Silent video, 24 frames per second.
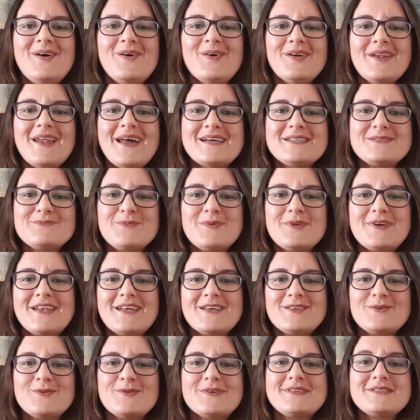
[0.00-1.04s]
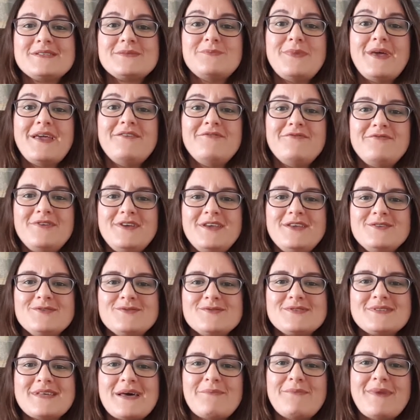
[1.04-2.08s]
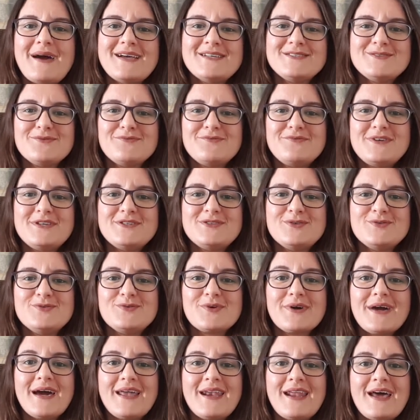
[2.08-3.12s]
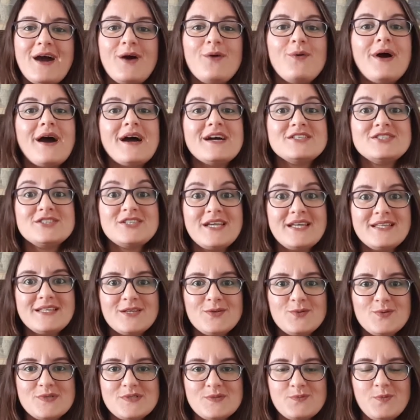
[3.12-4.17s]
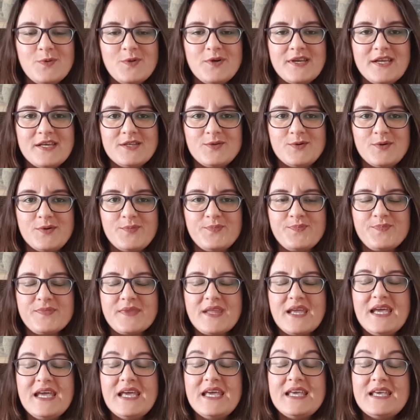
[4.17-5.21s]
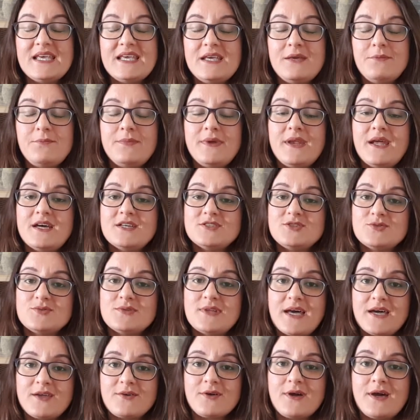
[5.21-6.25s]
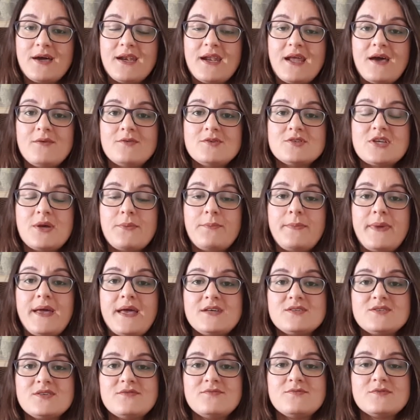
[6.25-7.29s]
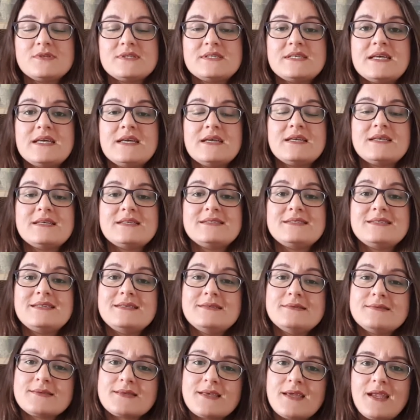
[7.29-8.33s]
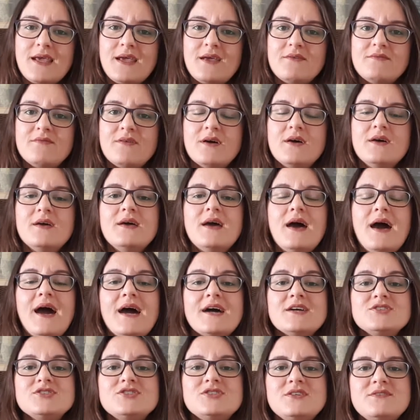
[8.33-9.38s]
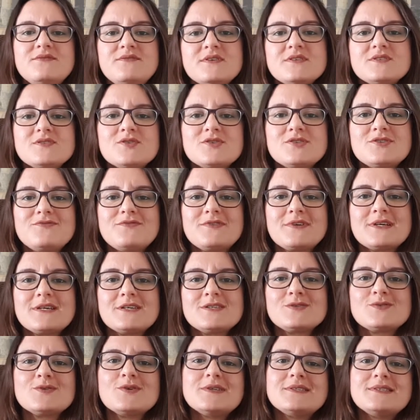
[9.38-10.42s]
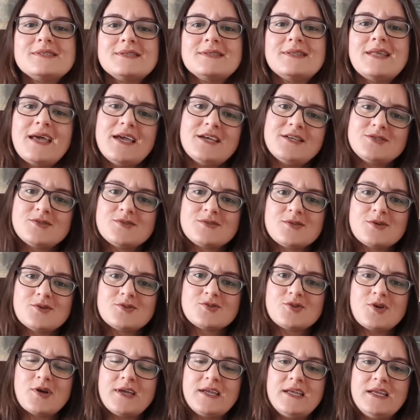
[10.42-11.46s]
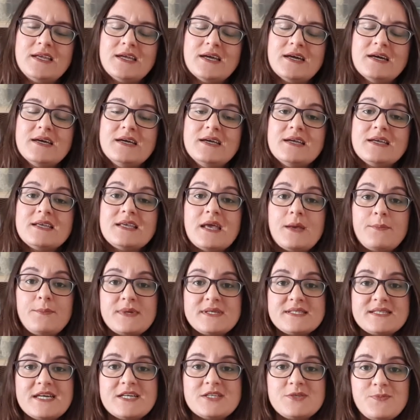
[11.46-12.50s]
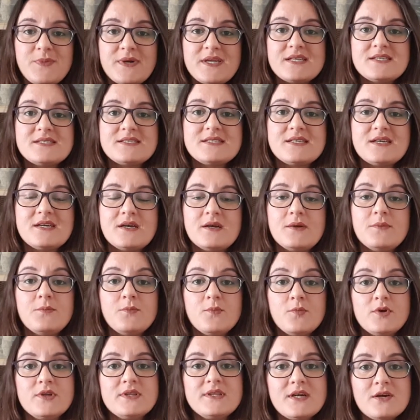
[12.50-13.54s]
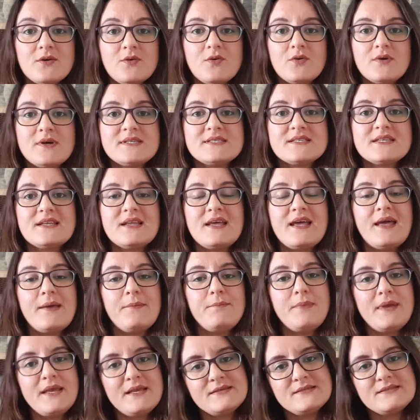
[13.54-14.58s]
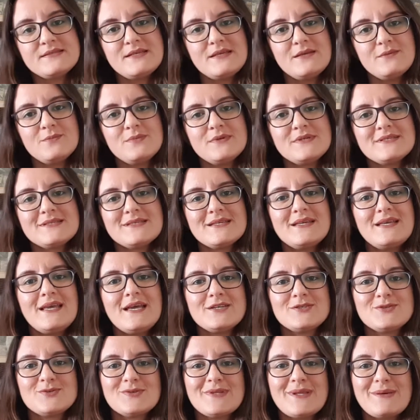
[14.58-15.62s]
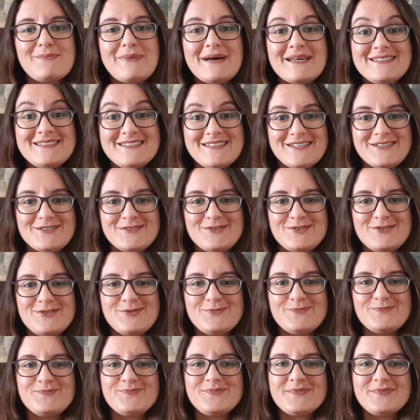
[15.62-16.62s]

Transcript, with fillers: Olá exploradores, bem-vindos a mais um vídeo do canal Agenda do Explorador. E para ajudar o canal eu já peço a você que se inscreva, ative as notificações e deixe o seu joinha, que apesar de parecer muita coisa, é bem simples e ajuda bastante.